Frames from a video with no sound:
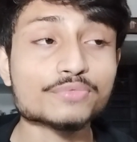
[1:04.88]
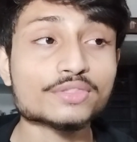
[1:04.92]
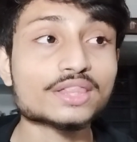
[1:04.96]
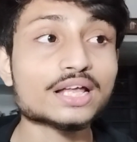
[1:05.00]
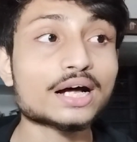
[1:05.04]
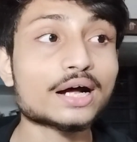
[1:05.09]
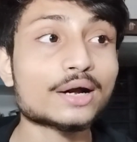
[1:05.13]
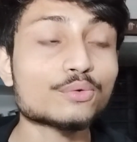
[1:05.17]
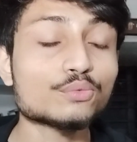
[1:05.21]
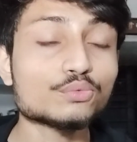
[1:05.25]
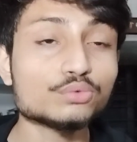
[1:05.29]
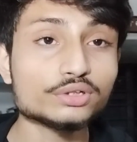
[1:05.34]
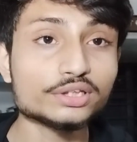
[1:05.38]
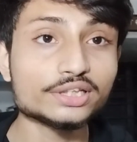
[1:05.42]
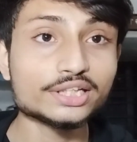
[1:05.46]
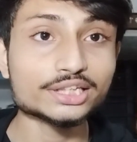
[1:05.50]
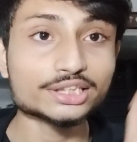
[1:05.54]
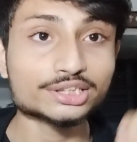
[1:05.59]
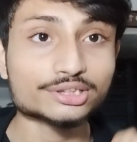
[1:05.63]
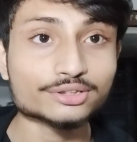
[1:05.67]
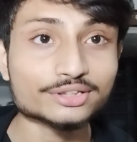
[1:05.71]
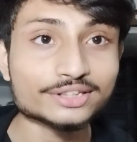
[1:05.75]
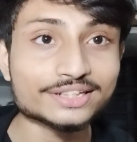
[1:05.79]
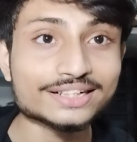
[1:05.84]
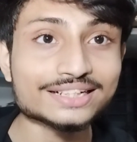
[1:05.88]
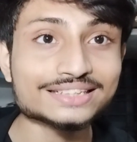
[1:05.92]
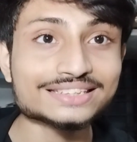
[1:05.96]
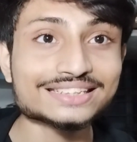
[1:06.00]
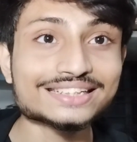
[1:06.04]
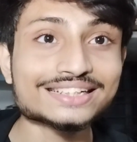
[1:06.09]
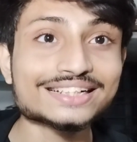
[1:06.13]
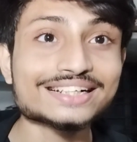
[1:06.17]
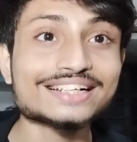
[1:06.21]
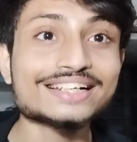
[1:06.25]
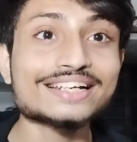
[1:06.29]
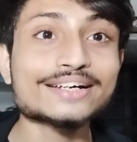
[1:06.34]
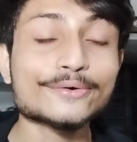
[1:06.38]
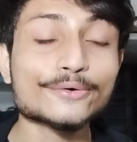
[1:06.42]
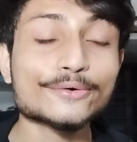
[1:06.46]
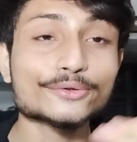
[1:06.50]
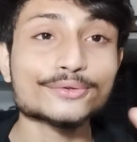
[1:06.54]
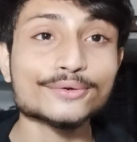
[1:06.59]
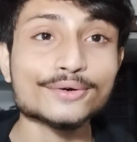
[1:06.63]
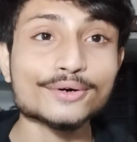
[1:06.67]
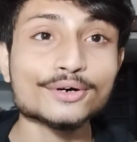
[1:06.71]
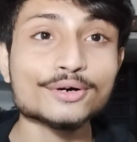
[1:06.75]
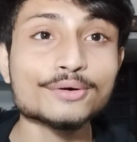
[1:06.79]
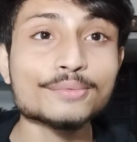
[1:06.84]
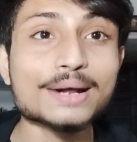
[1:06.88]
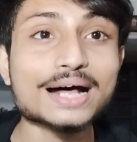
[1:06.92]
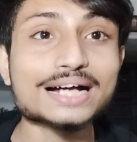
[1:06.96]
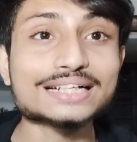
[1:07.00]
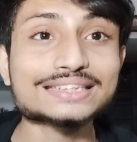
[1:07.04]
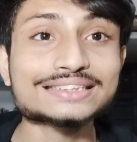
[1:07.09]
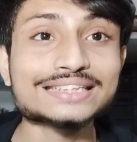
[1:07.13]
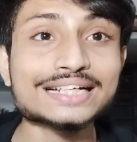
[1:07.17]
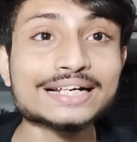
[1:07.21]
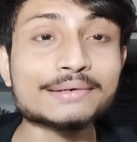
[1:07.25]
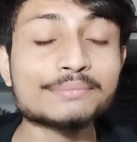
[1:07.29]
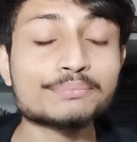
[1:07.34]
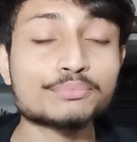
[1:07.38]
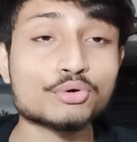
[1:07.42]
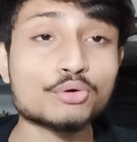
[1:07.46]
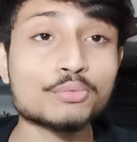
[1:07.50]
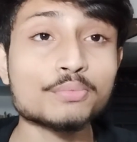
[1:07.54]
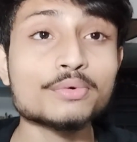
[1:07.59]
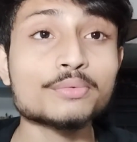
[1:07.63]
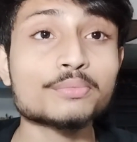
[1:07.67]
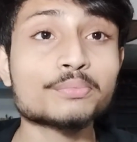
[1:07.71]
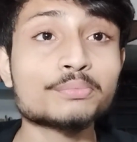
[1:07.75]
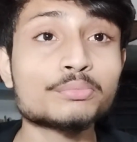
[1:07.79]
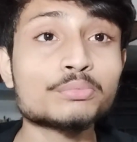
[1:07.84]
তার উদ্দেশ্যর দিকে যেতে গেলে কত রকম রাস্তায় ভ্রম